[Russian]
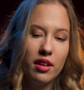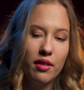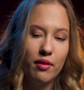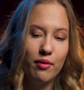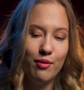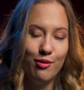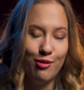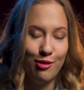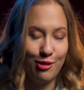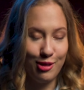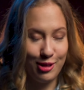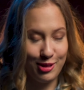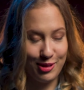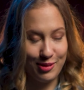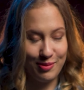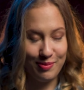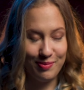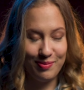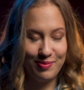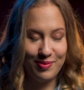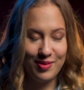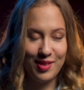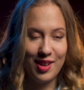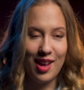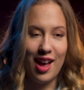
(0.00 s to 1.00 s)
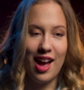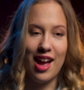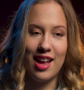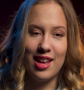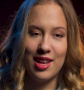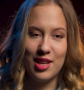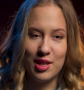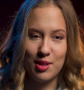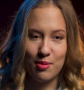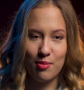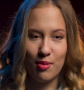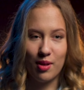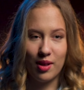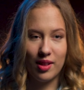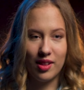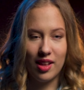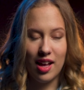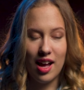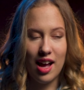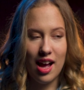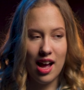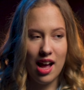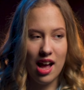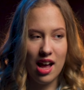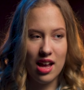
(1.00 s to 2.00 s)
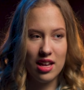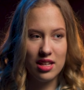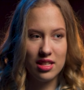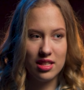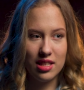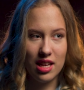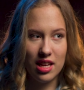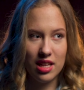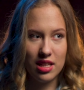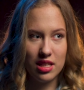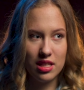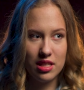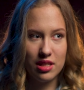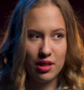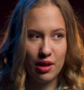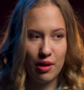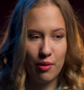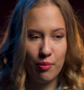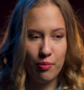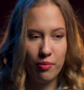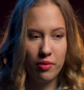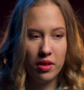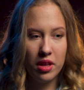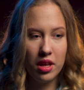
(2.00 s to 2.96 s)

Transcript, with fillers: Вот. А не смогла остаться...